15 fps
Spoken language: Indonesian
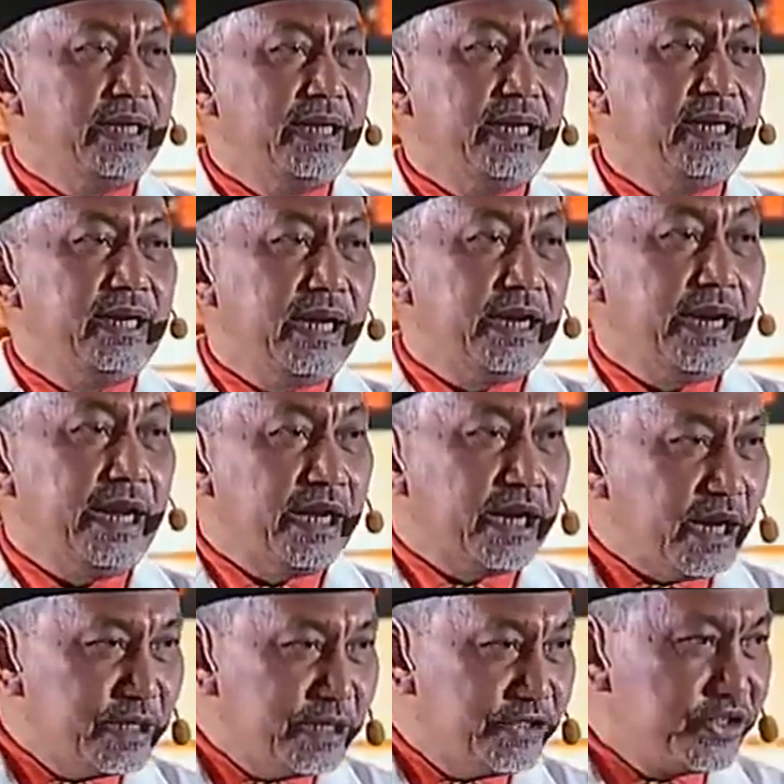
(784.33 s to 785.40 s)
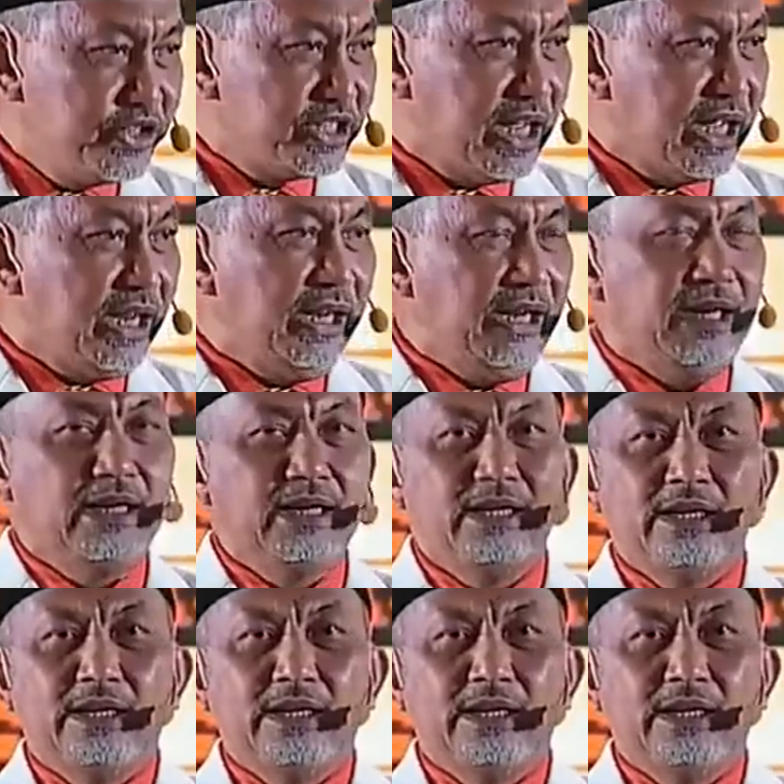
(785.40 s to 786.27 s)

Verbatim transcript: ini dengan era digital